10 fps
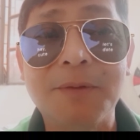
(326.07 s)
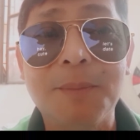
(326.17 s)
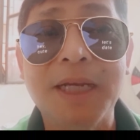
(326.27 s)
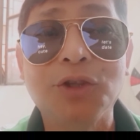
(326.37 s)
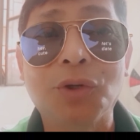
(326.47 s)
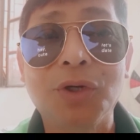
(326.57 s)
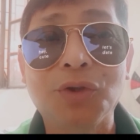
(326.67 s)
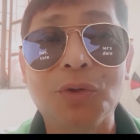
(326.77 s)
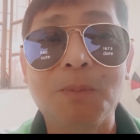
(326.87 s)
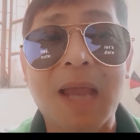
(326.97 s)
naman ito,
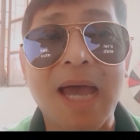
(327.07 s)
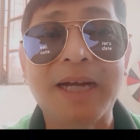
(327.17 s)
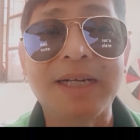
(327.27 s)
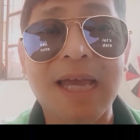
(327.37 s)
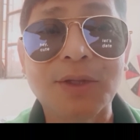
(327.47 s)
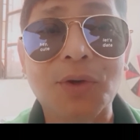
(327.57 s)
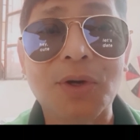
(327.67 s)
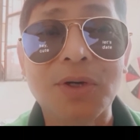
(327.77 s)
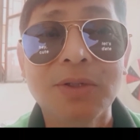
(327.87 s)
itong vlogger na to,